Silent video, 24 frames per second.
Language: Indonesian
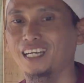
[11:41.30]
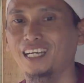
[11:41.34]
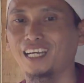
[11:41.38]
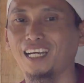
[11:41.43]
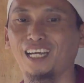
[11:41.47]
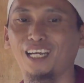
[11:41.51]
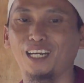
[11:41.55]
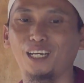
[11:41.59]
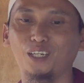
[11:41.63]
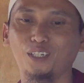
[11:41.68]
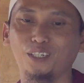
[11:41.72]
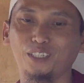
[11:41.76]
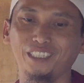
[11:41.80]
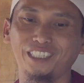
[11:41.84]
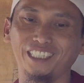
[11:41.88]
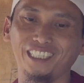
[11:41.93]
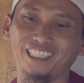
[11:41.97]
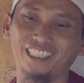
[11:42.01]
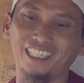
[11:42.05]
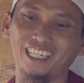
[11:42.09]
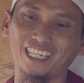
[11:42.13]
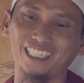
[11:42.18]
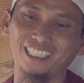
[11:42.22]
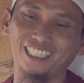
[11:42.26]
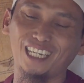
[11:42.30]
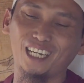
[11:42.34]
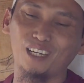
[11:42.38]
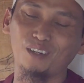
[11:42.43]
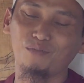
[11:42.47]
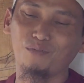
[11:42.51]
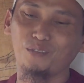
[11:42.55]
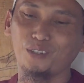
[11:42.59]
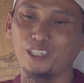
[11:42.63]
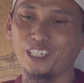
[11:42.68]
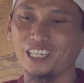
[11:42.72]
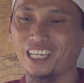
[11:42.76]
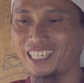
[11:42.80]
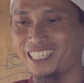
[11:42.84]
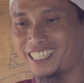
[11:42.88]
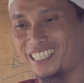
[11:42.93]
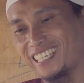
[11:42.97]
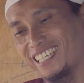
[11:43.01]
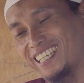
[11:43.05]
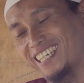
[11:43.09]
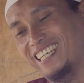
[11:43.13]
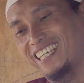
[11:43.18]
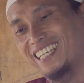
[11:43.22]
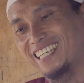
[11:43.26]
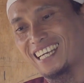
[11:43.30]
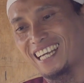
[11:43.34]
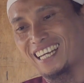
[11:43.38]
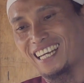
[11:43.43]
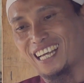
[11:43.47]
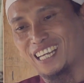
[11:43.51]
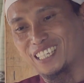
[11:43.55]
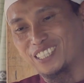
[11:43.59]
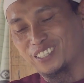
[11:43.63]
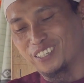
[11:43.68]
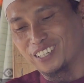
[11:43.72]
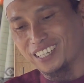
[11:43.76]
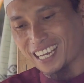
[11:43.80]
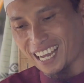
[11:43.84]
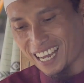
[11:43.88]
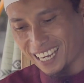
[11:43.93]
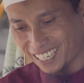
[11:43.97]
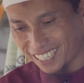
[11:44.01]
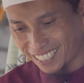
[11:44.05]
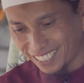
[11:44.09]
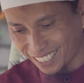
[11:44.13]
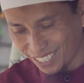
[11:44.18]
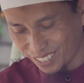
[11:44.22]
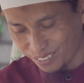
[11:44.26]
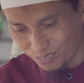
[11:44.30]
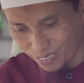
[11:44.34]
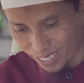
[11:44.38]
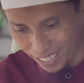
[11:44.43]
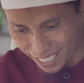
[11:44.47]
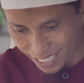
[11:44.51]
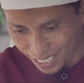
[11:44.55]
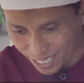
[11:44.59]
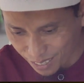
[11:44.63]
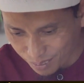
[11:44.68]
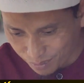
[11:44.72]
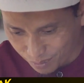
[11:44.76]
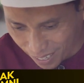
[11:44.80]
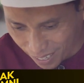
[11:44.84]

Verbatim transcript: Kalau ditanya punya keinginan atau kangen kembali ke